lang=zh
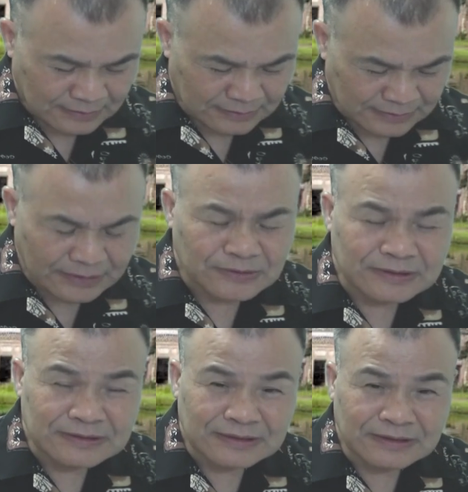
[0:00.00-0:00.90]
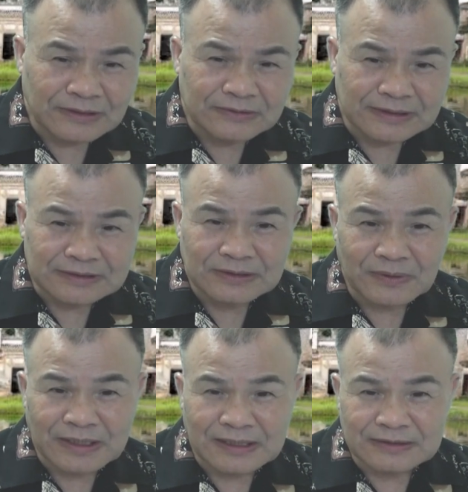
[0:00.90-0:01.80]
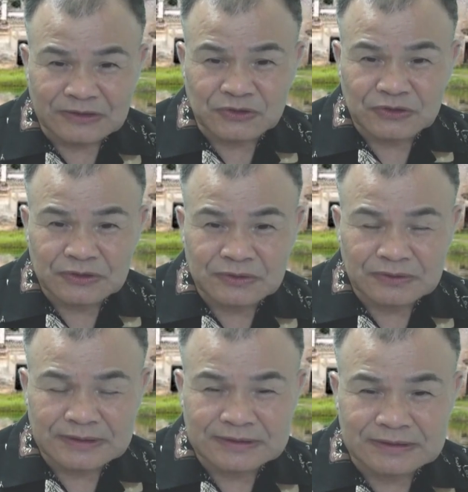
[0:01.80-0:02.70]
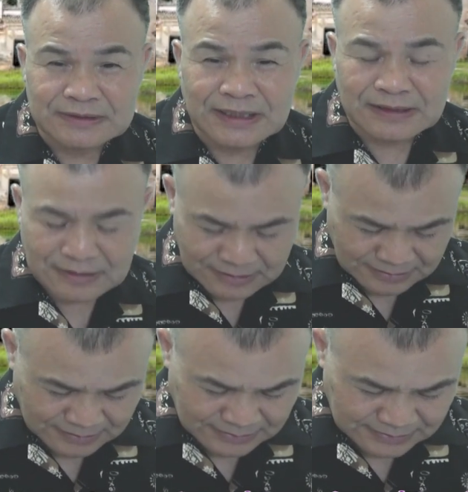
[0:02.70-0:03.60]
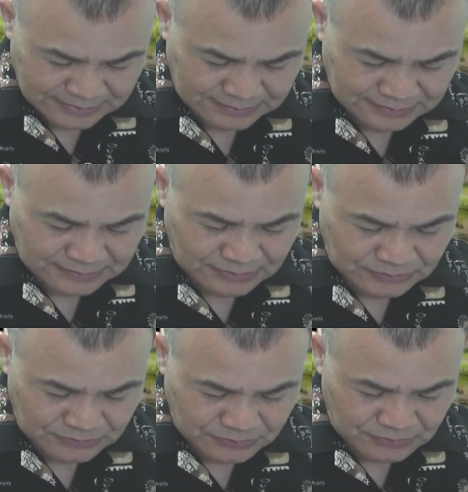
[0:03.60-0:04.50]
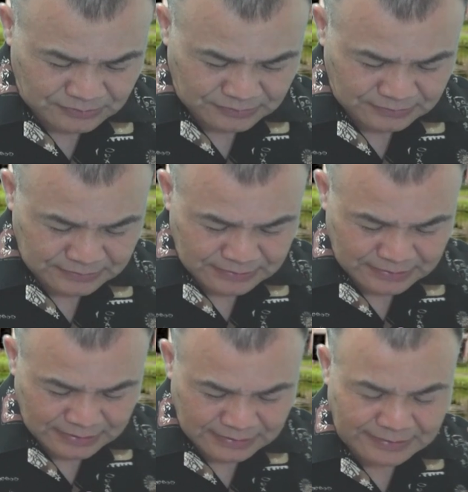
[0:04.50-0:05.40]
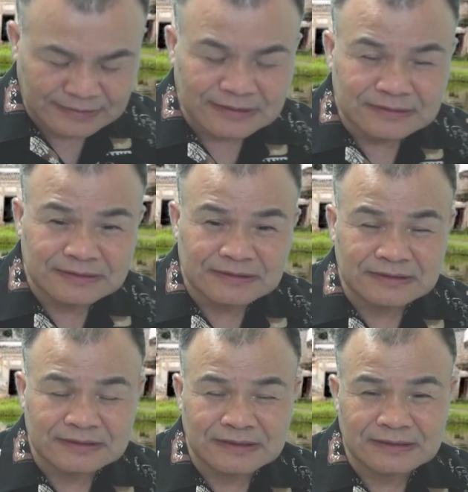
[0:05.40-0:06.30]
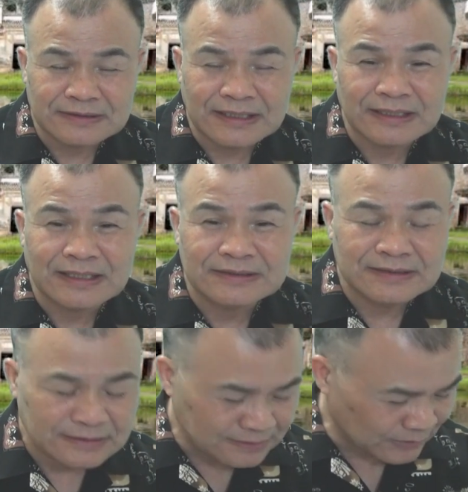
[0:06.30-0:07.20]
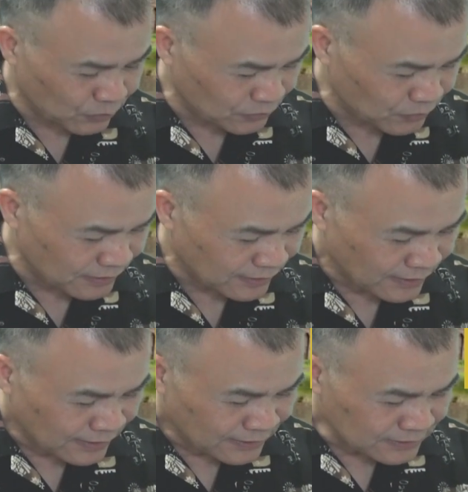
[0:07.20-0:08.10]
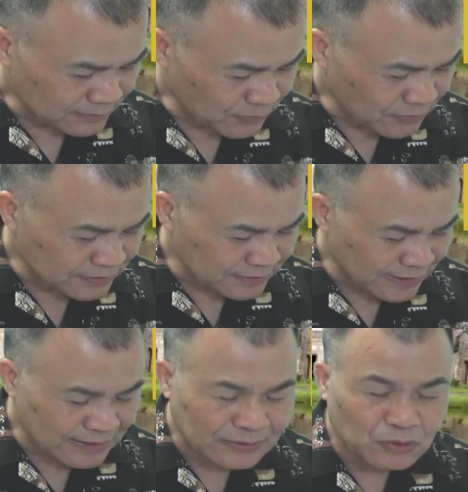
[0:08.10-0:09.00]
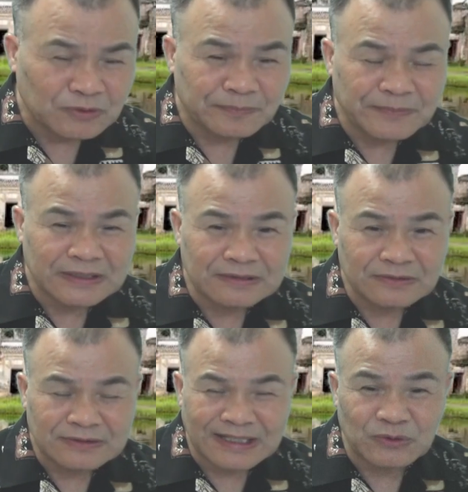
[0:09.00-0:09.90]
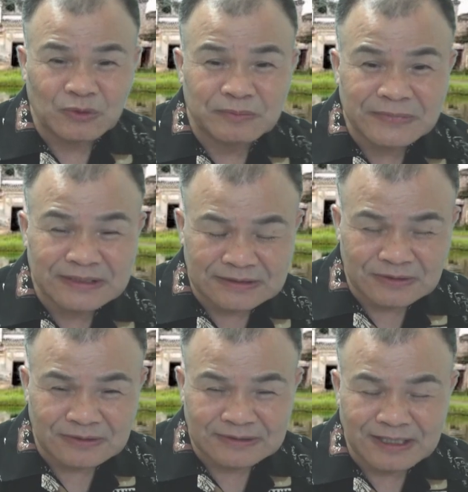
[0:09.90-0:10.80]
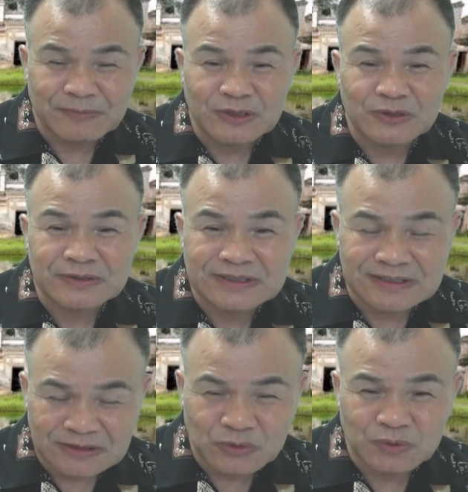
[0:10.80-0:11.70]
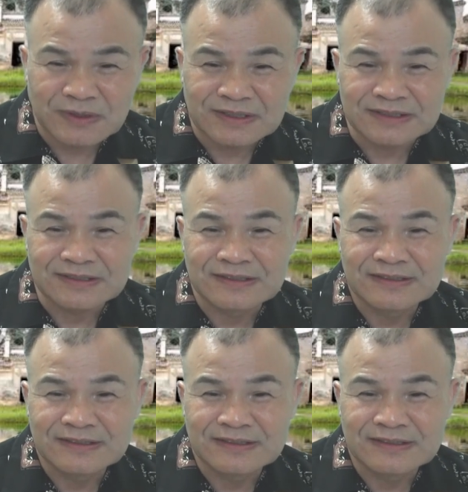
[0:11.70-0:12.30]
呃，也有也有人认为啊，李虚宗的时代可能已经知道用呃年、类日、时的天干地支来推算，只不过是他论命他论命的时候他没有用时柱而已。